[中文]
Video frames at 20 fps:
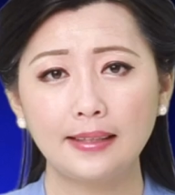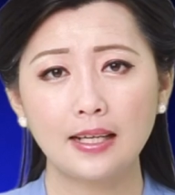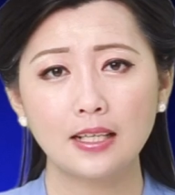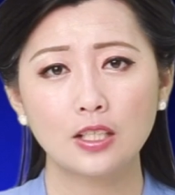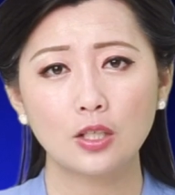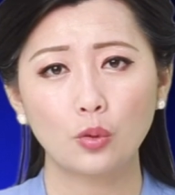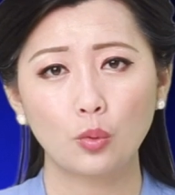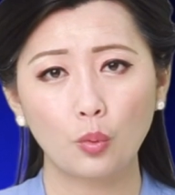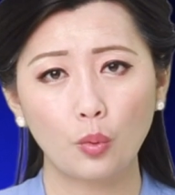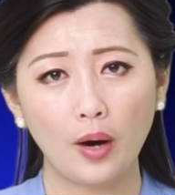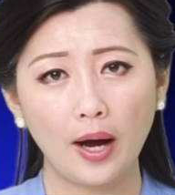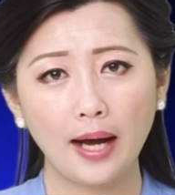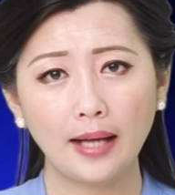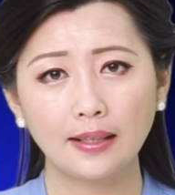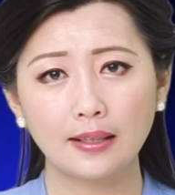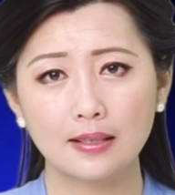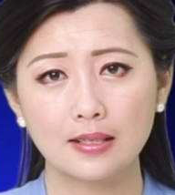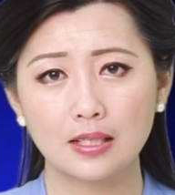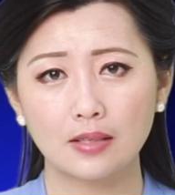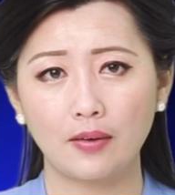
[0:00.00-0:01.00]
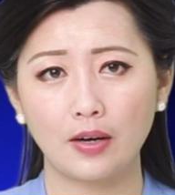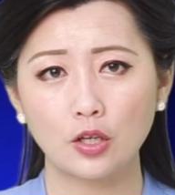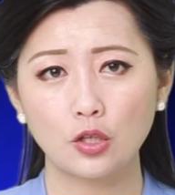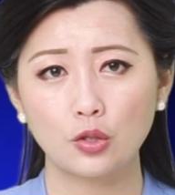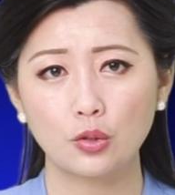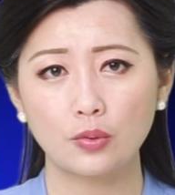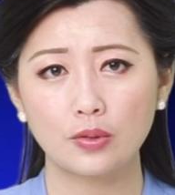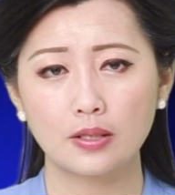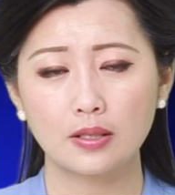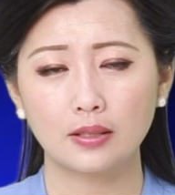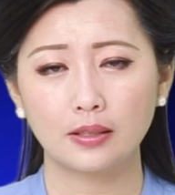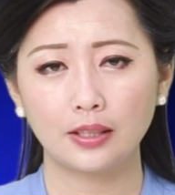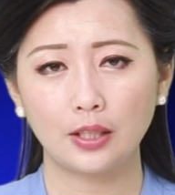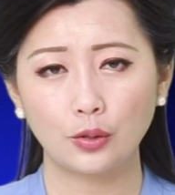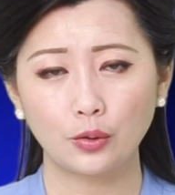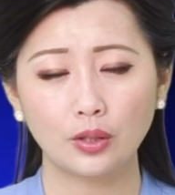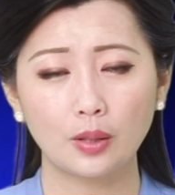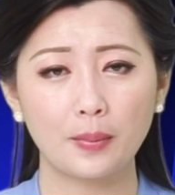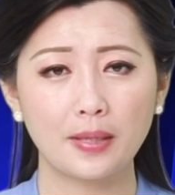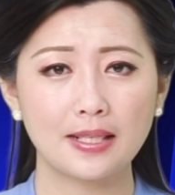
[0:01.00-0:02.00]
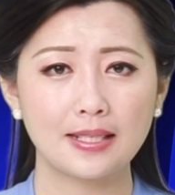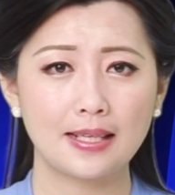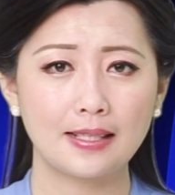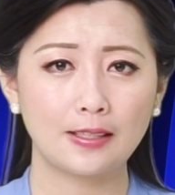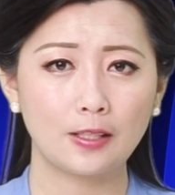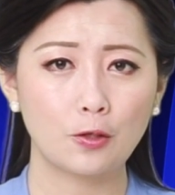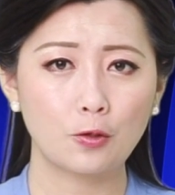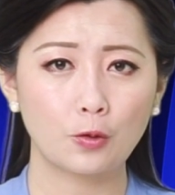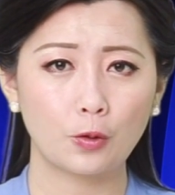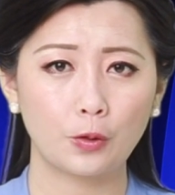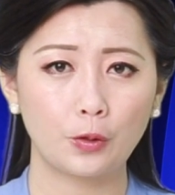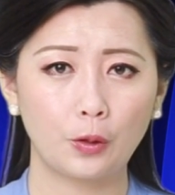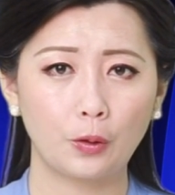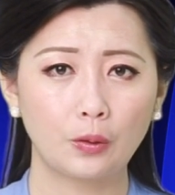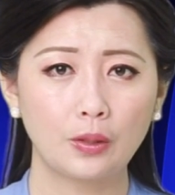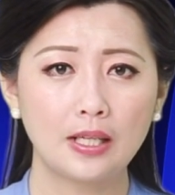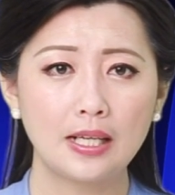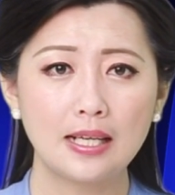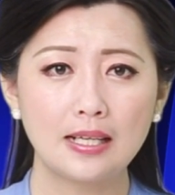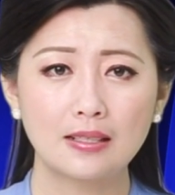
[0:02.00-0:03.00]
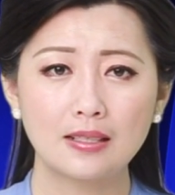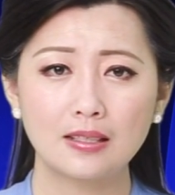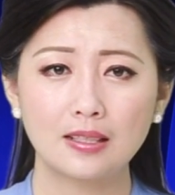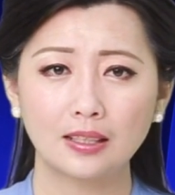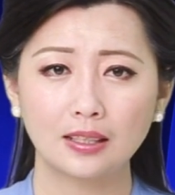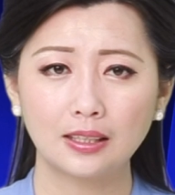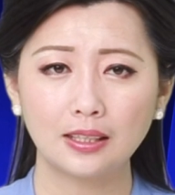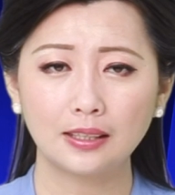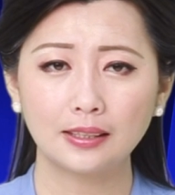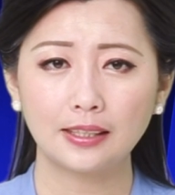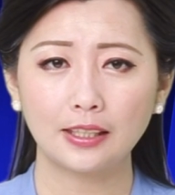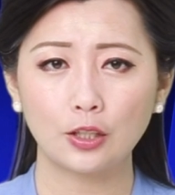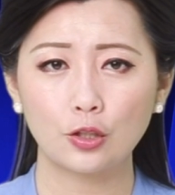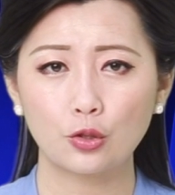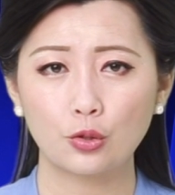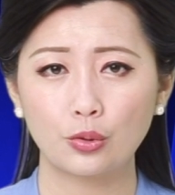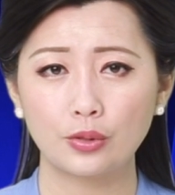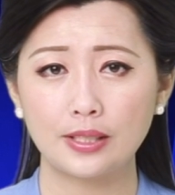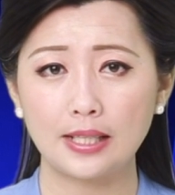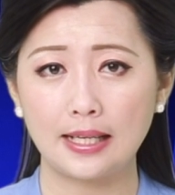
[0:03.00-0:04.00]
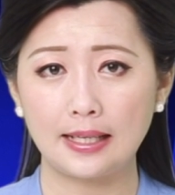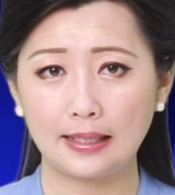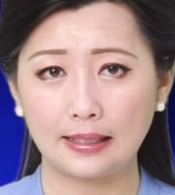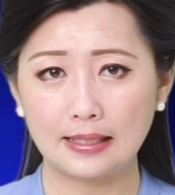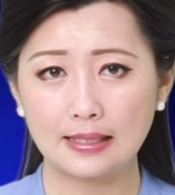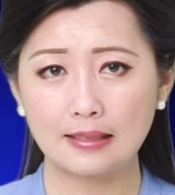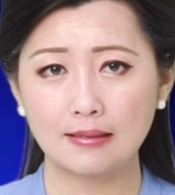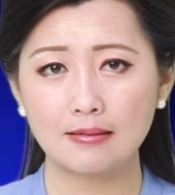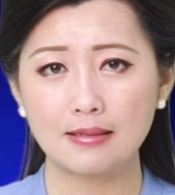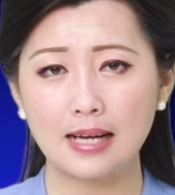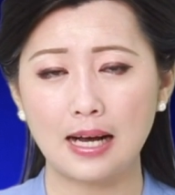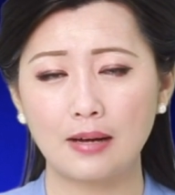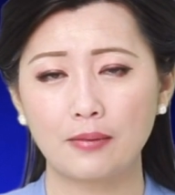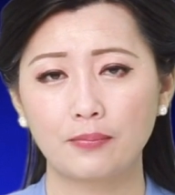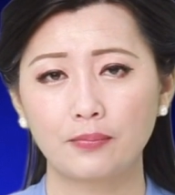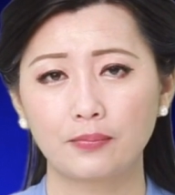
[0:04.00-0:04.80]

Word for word: 但是武汉的死亡数字也就那么三千左右，甚至各地出现零增长。